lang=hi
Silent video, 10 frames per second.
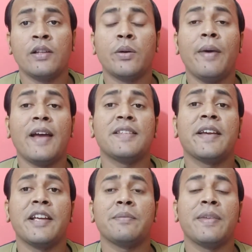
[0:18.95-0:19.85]
तो ऐसे
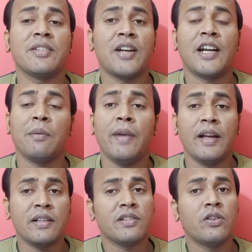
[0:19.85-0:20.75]
केस में स्टार्टिंग में
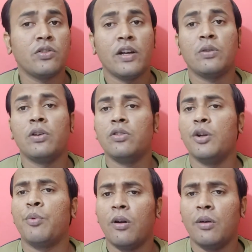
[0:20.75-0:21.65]
हर किसी को जो है थोड़ी
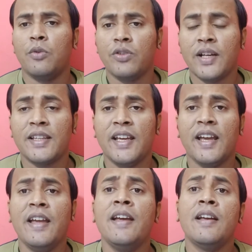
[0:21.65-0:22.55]
थोड़ी प्रॉब्लम हो जाती
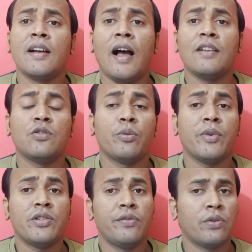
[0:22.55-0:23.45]
है खास तौर
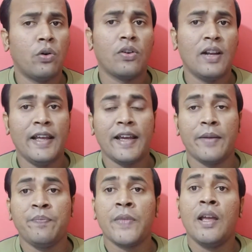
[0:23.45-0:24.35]
पर स्विफ्ट कोड को लेके